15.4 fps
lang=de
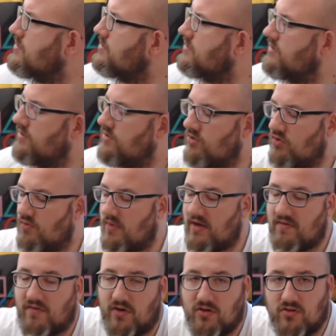So, meine
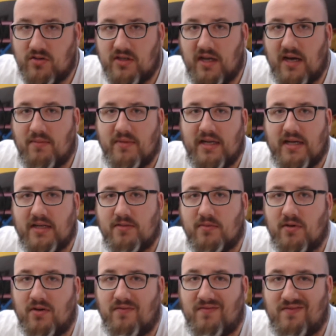Freunde, und damit herzlich
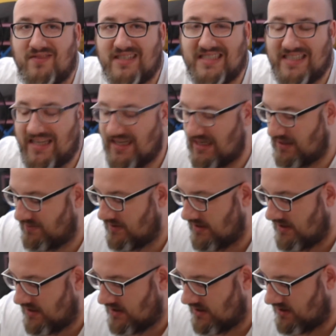willkommen. Was geht ab?
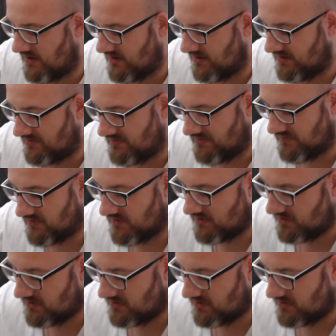Äh, wundert